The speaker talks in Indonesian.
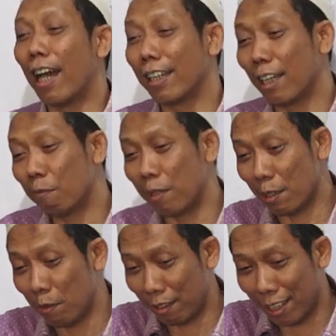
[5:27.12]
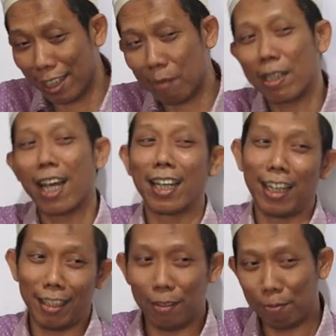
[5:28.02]
ayat berikutnya yang
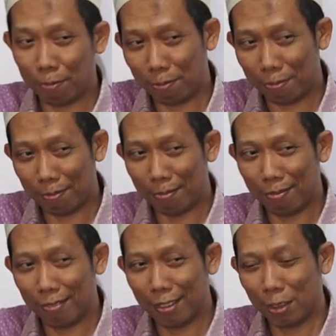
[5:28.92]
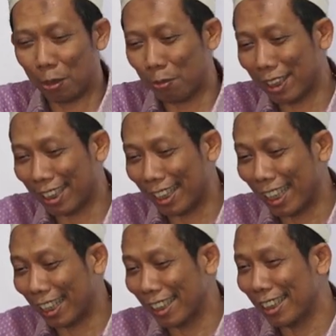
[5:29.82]
menarik. Oh, Cuma
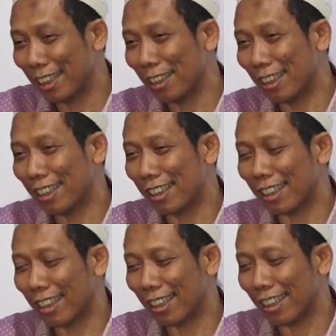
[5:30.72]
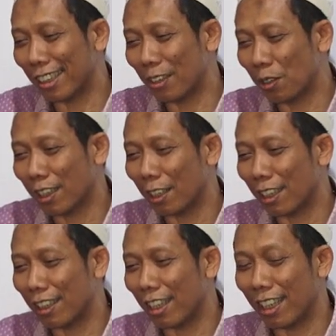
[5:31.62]
sayang se
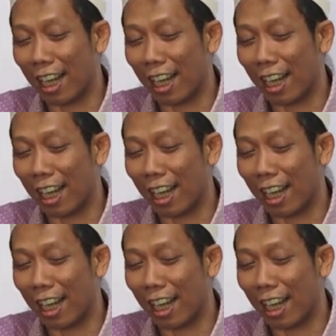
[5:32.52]
Ustadz